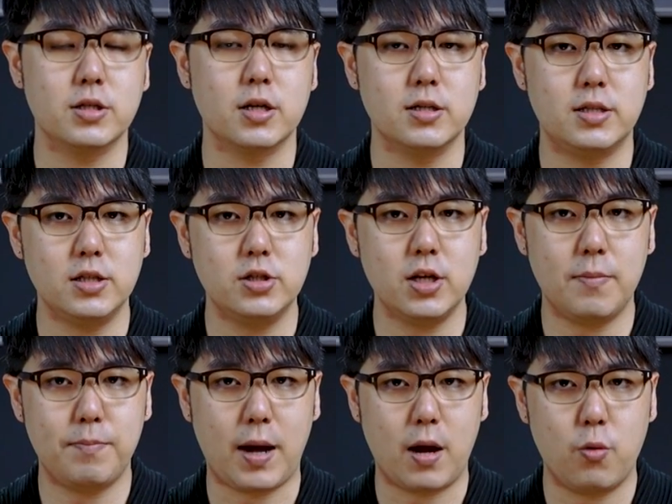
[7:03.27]
的这个京
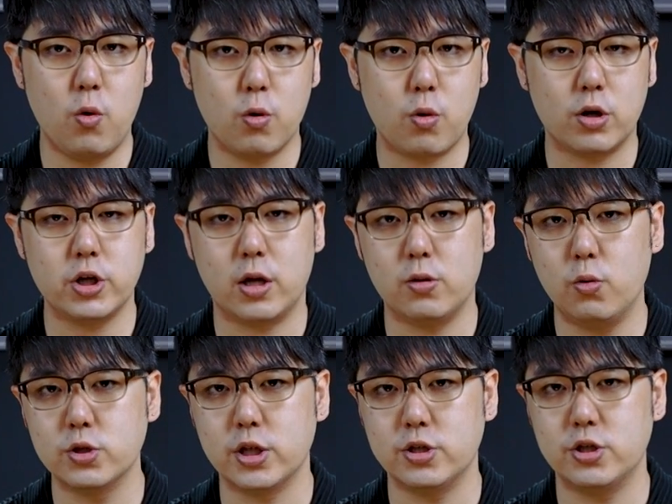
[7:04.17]
站百货广场
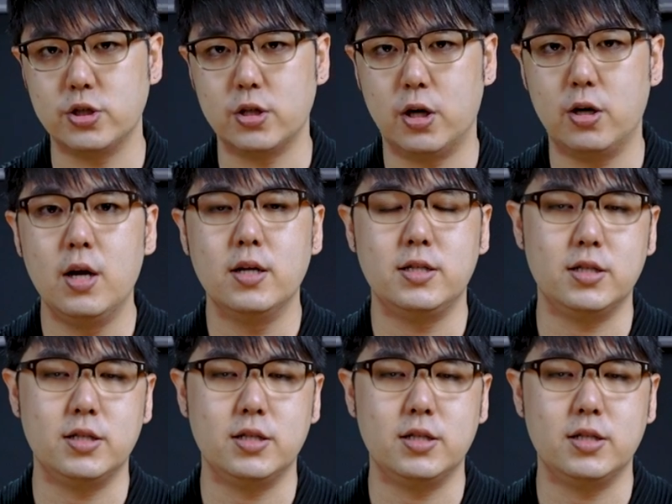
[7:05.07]
落成时呢，